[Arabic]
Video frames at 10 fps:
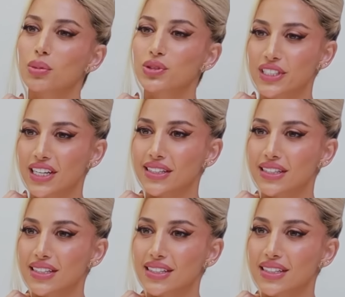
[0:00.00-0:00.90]
ابو زيد
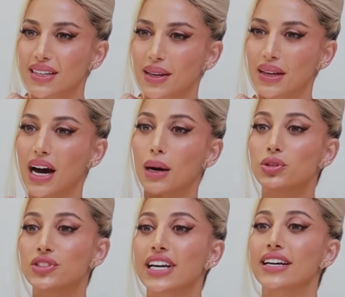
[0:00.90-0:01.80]

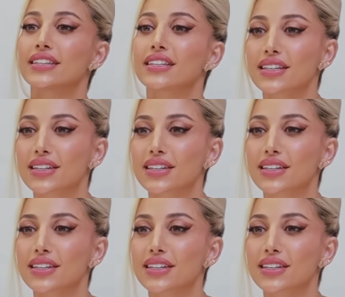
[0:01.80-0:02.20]
ابو زيد